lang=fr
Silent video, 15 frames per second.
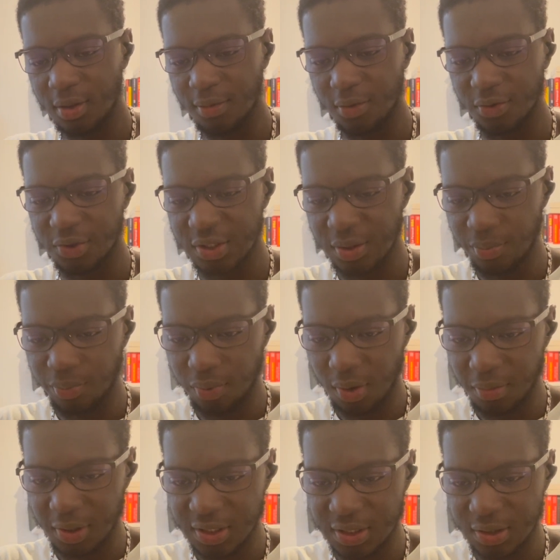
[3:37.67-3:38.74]
Le deuxième point,
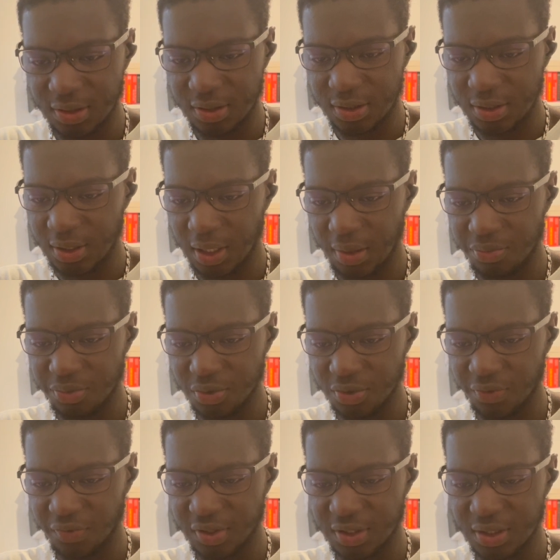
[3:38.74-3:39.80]
bah, c'était la même chose en
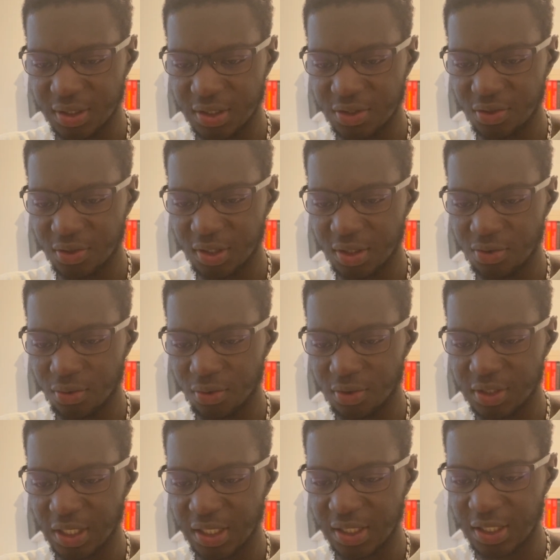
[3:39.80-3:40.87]
fait, c'est sensation de
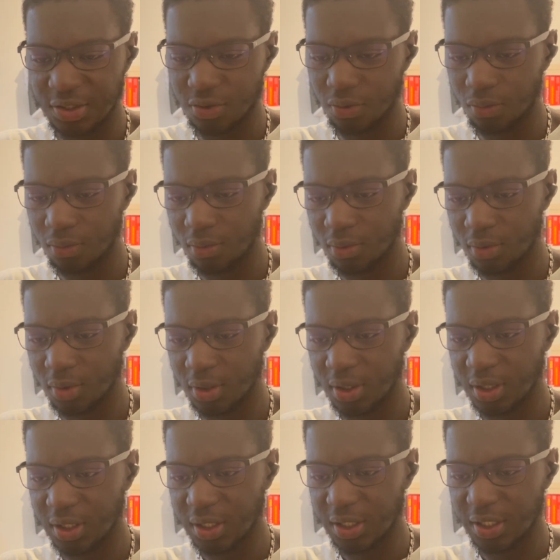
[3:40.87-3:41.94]
stagnation
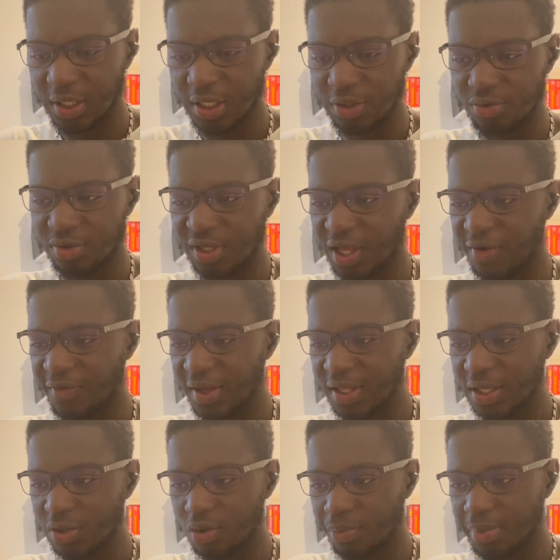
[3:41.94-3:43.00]
et du travail
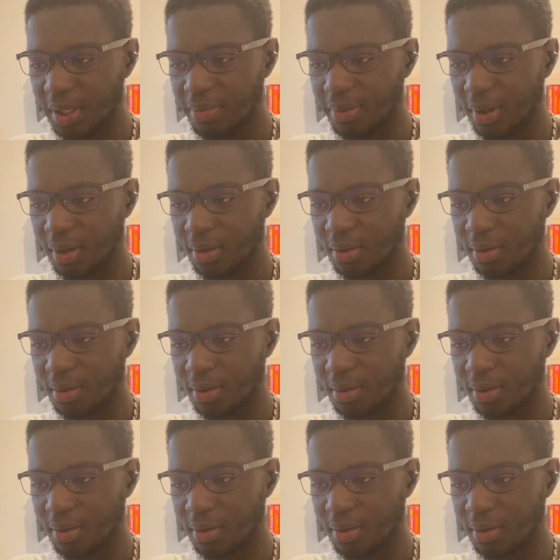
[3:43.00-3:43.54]
qui ne paye pas.